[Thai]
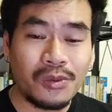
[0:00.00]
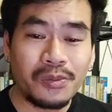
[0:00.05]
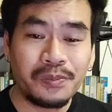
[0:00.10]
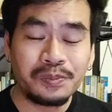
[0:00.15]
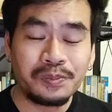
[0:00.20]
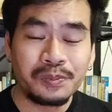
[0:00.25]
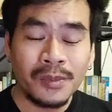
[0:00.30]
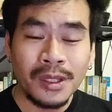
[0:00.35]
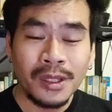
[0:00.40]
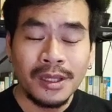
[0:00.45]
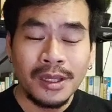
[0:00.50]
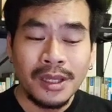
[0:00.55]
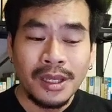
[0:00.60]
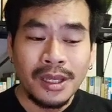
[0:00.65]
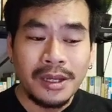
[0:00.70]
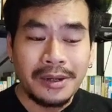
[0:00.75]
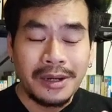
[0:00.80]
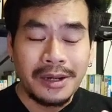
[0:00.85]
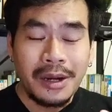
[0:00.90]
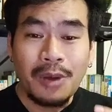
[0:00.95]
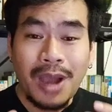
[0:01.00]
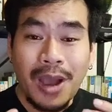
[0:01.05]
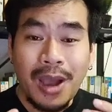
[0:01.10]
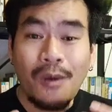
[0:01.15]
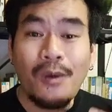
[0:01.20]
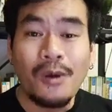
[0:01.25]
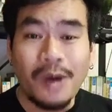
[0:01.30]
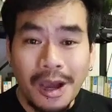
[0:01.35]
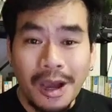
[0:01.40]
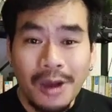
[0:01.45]
ทรง เรา
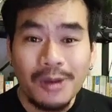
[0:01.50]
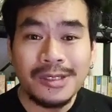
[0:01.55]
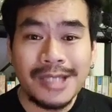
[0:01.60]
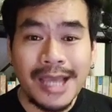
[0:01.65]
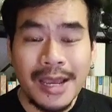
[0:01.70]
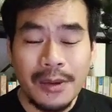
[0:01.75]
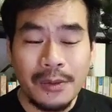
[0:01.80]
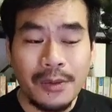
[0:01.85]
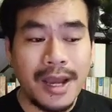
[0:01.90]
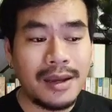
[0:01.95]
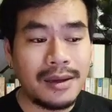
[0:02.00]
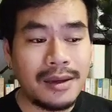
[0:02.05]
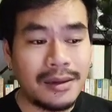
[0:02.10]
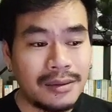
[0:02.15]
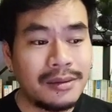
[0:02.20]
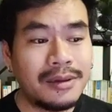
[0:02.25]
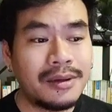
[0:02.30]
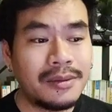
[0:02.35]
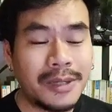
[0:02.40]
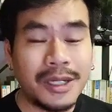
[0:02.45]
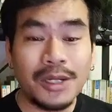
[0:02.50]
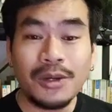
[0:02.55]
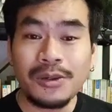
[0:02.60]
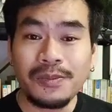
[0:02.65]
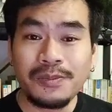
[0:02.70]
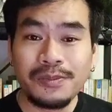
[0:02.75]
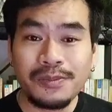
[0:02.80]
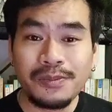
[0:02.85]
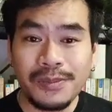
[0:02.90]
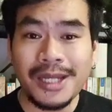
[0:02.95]
เข้าอกเข้าใจว่า เออ มัน
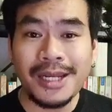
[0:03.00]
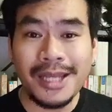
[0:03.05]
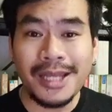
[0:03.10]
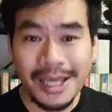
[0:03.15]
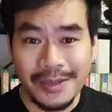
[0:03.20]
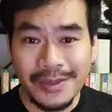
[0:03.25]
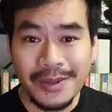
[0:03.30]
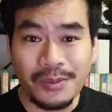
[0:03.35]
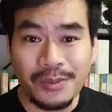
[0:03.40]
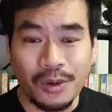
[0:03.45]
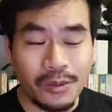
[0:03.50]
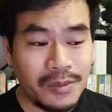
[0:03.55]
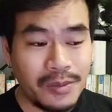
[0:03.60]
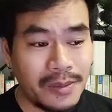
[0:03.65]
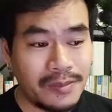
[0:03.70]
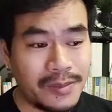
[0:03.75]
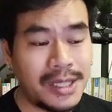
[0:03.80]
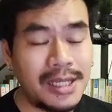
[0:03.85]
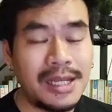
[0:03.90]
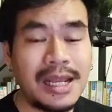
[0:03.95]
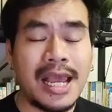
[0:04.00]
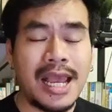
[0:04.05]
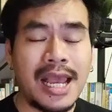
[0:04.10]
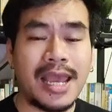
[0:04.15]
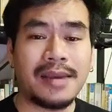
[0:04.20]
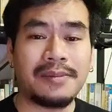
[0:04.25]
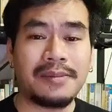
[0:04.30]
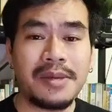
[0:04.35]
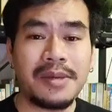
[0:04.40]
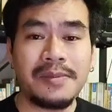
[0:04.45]
ก็เป็นเหตุเป็นผลแบบนี้แห
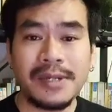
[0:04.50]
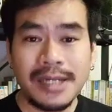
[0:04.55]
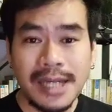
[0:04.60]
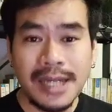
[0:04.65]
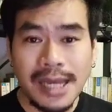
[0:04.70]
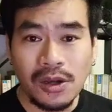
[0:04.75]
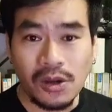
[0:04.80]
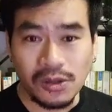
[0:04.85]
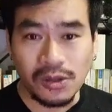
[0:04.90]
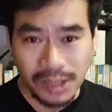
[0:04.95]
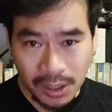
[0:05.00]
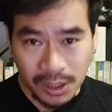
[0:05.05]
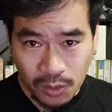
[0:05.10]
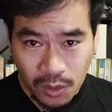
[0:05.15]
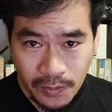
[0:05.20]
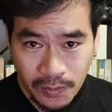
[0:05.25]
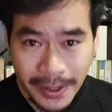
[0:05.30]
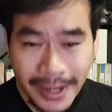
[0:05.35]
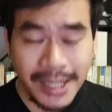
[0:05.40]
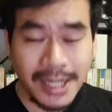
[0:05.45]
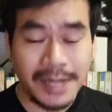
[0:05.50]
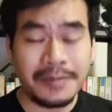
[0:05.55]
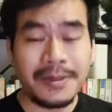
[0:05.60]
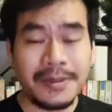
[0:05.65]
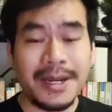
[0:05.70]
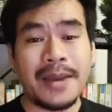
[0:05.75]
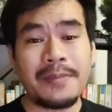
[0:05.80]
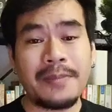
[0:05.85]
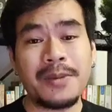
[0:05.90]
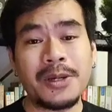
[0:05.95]
ละ ไม่เป็นไรหรอกสังคมการ
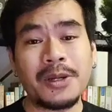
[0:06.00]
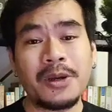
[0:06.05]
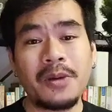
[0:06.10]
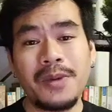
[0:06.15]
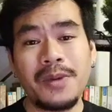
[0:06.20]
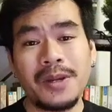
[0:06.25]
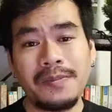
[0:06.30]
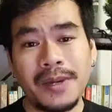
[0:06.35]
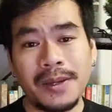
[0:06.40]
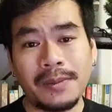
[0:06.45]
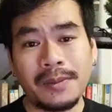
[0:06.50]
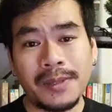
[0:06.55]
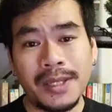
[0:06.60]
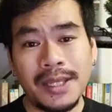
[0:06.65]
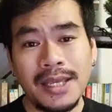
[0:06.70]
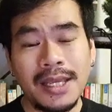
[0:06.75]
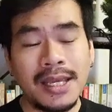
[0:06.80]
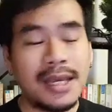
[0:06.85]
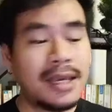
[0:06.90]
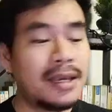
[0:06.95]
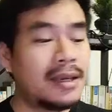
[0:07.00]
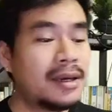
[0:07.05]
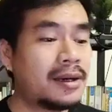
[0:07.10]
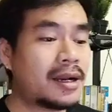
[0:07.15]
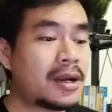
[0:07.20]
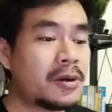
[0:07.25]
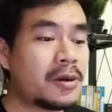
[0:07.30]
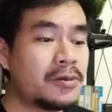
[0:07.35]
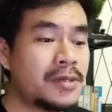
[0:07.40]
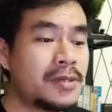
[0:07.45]
ทำงาน มันก็เป็นแบบนี้
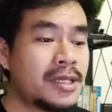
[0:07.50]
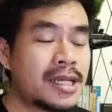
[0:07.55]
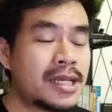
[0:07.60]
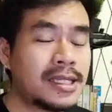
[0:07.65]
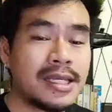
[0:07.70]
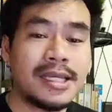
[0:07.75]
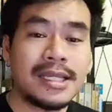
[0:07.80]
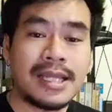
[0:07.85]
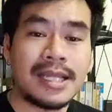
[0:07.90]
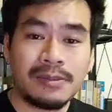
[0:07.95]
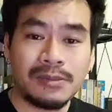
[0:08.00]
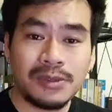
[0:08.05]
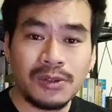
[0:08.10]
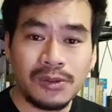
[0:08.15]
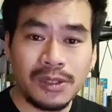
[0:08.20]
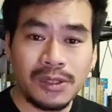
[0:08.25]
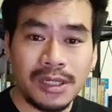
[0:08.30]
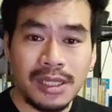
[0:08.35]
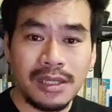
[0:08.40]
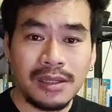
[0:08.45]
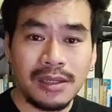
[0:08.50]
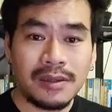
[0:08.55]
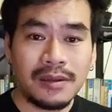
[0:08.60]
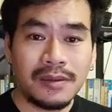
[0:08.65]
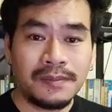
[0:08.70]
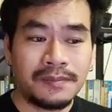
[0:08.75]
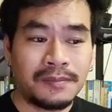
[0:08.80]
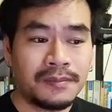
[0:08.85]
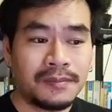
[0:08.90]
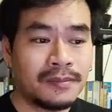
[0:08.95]
เรามีหน้าที่ทำตรงนี้